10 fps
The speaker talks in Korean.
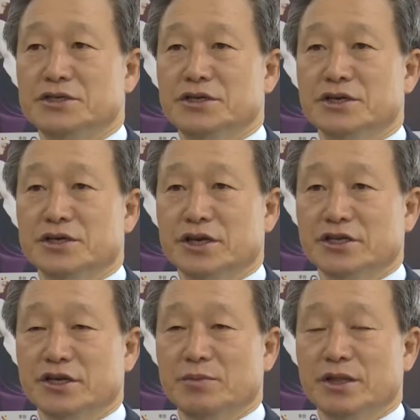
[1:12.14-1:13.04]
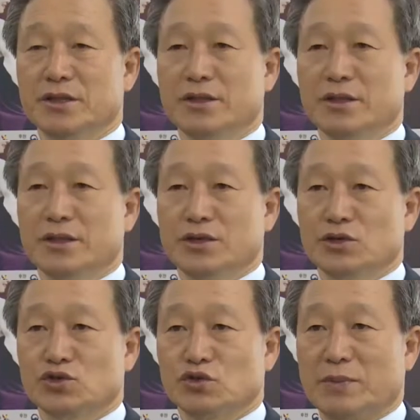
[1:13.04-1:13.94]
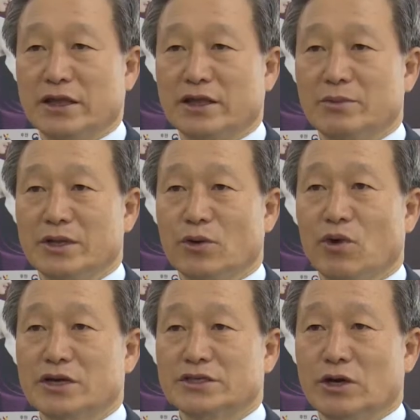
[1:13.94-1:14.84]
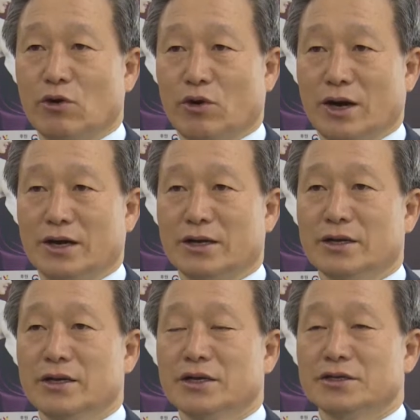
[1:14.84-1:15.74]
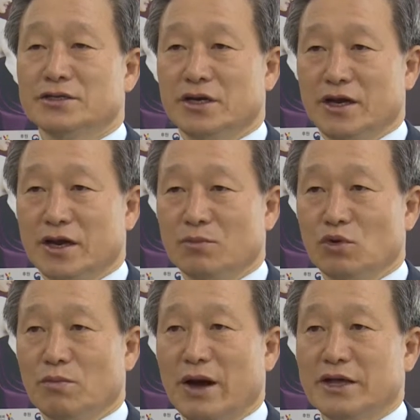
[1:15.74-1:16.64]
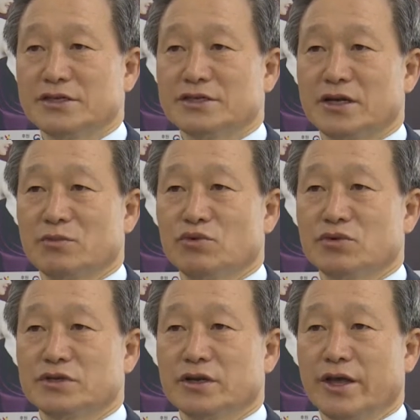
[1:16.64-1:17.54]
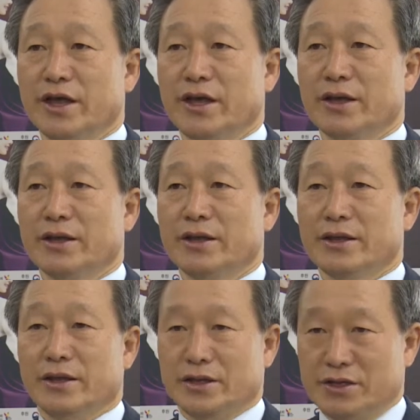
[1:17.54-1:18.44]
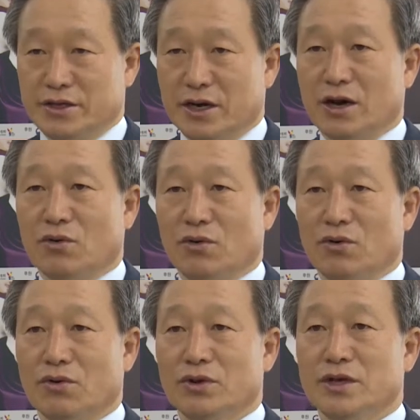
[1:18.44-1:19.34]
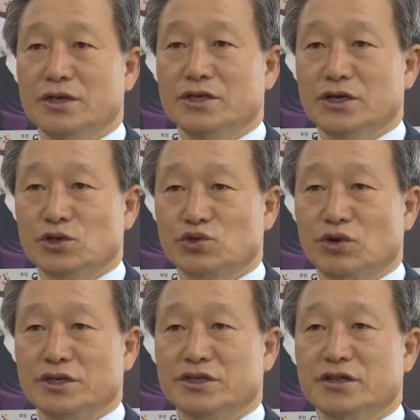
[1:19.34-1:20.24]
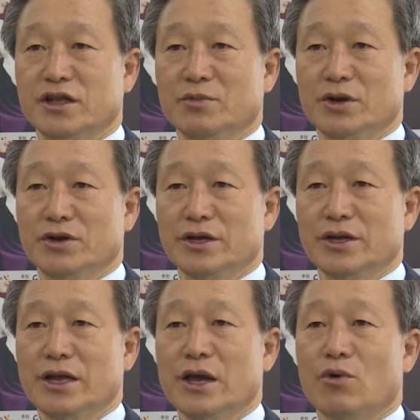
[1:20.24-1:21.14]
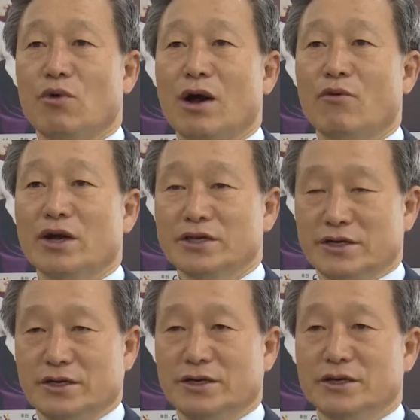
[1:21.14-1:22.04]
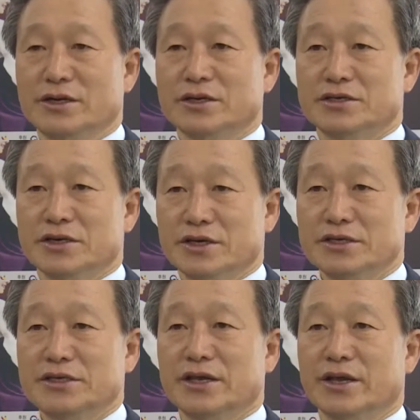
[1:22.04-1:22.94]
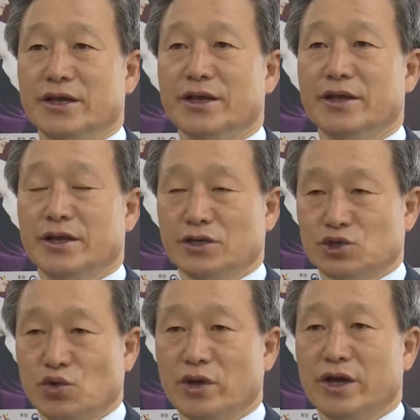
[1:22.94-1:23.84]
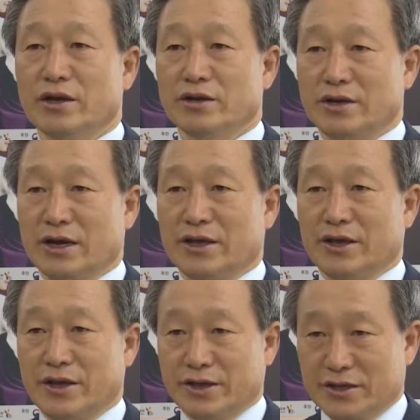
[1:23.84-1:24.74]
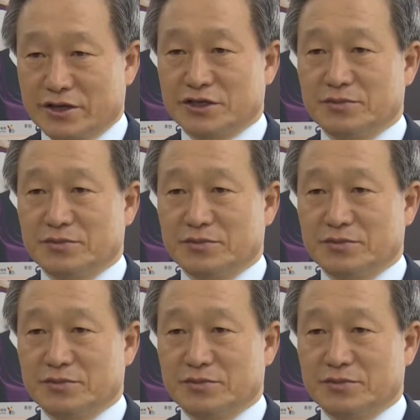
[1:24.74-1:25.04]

지역 경제 및 여수 박람회당 활성화와 전라남도 마이사 산업 육성에 기여하고 여수와 전남 일원의 관광지를 전 세계에 소개하는 그러한 계기가 될